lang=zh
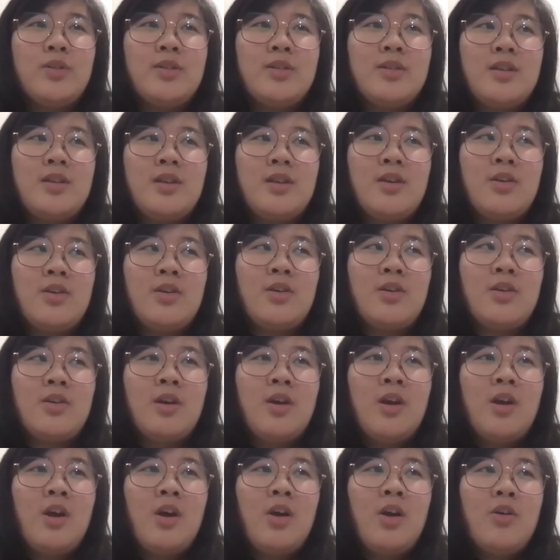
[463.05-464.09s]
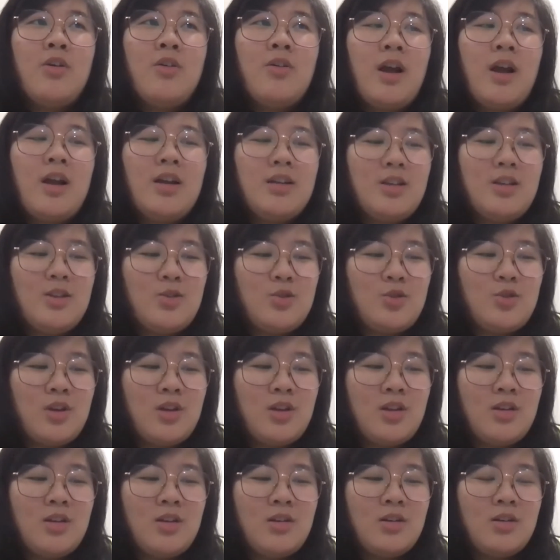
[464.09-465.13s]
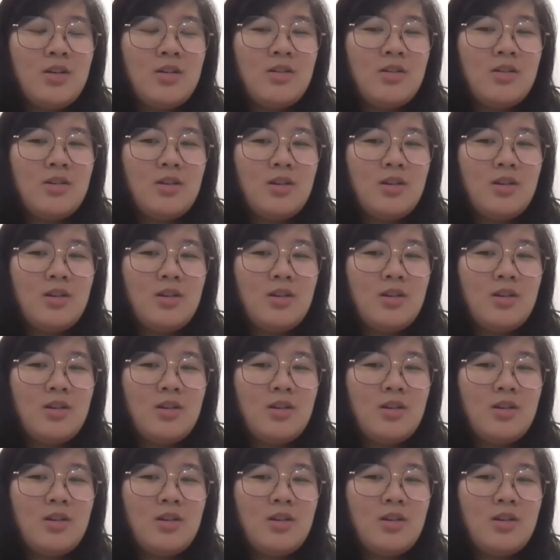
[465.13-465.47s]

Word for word: 西让你觉得，